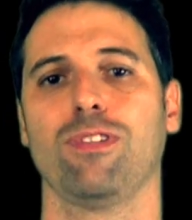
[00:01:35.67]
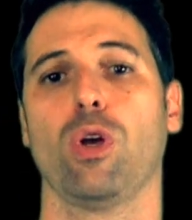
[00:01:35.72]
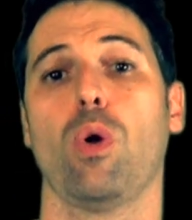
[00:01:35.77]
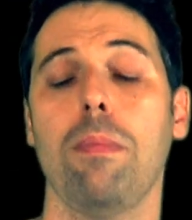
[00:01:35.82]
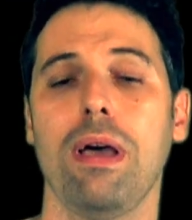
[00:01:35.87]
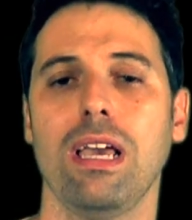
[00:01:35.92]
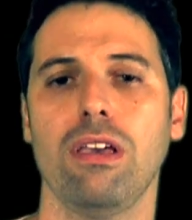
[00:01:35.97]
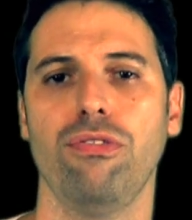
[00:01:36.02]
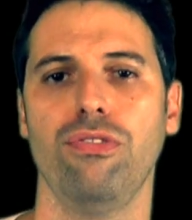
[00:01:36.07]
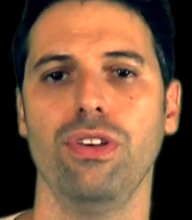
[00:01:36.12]

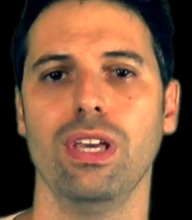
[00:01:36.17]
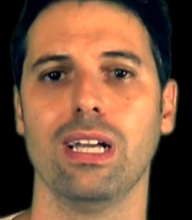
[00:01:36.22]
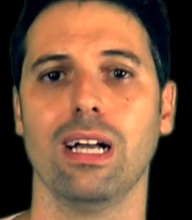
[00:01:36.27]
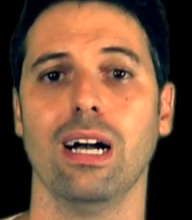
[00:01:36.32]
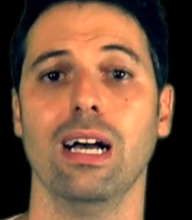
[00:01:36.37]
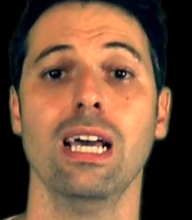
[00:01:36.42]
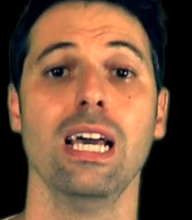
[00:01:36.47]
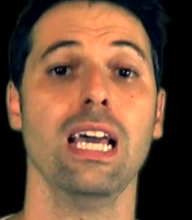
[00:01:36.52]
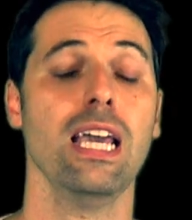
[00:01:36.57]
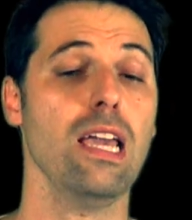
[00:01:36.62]
Como é que
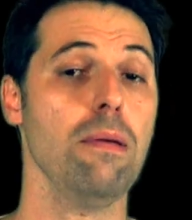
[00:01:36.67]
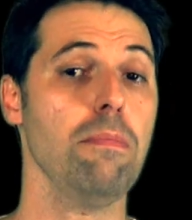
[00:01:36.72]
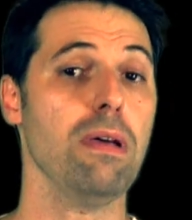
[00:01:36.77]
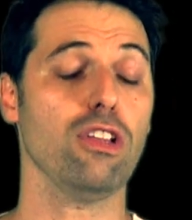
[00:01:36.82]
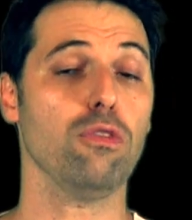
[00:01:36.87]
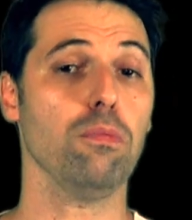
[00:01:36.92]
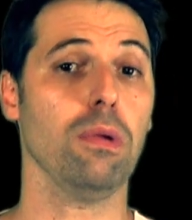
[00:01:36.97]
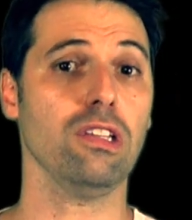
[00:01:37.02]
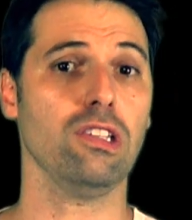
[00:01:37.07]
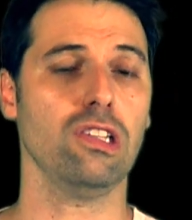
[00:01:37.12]
fica? E
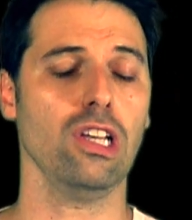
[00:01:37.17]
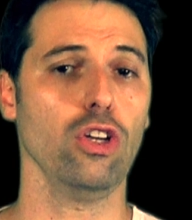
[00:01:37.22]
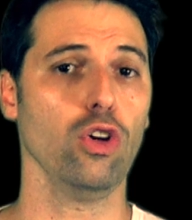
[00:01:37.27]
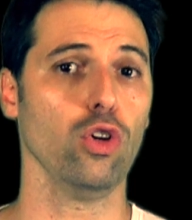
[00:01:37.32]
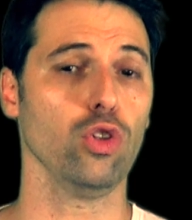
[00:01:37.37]
mesmo assim